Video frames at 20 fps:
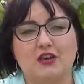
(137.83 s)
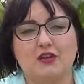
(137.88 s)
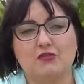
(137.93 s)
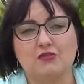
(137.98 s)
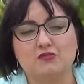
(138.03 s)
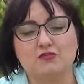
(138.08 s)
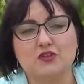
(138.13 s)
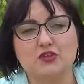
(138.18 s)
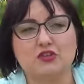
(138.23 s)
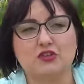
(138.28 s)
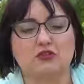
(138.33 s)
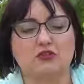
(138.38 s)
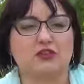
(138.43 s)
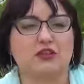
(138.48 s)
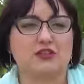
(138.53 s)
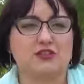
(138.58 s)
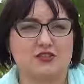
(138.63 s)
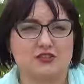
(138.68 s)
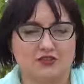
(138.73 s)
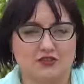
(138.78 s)
również od
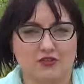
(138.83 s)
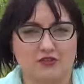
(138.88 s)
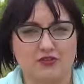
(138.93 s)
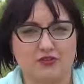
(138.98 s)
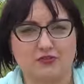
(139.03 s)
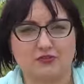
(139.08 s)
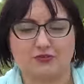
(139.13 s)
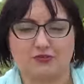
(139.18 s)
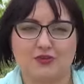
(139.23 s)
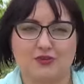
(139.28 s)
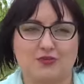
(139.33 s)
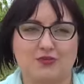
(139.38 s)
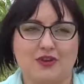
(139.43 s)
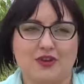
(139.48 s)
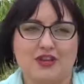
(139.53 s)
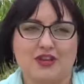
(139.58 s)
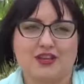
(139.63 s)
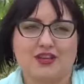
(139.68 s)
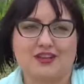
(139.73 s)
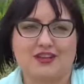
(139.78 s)
tej strony, którą
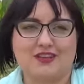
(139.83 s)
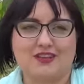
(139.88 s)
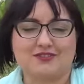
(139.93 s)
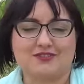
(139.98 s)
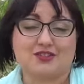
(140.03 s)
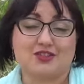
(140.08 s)
e,